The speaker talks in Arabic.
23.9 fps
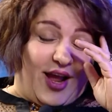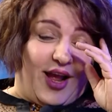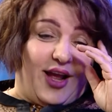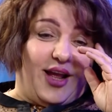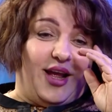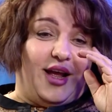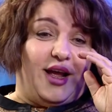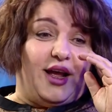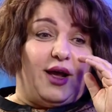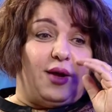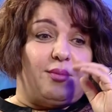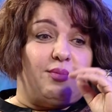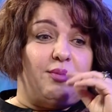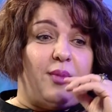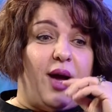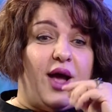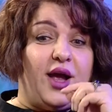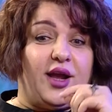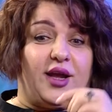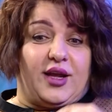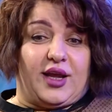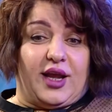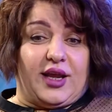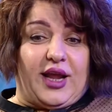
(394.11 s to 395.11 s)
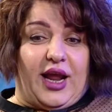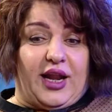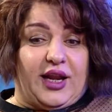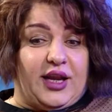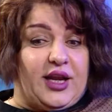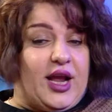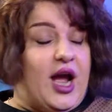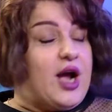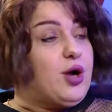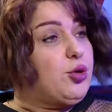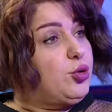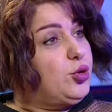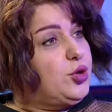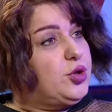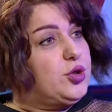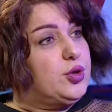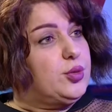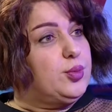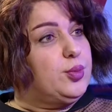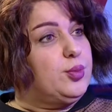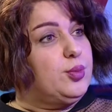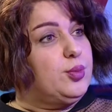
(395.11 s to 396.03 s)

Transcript: آه، ما يعني كان كتب